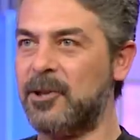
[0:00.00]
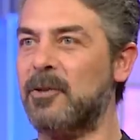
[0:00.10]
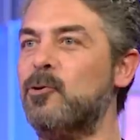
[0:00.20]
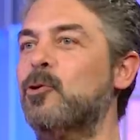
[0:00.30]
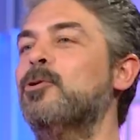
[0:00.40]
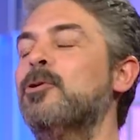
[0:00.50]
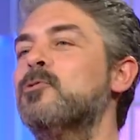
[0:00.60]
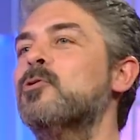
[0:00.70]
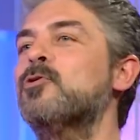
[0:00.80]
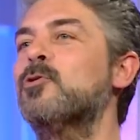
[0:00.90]
yaşamış
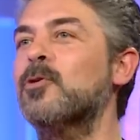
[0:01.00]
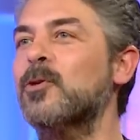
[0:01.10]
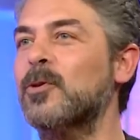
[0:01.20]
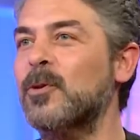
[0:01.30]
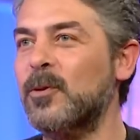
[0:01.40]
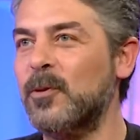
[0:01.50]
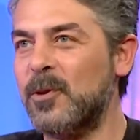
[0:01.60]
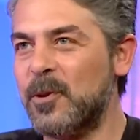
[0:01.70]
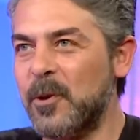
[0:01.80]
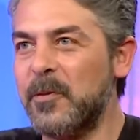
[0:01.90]
oluyorum sonuçta orada olduğu
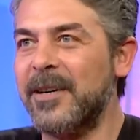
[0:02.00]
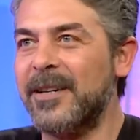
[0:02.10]
havalısın. için. O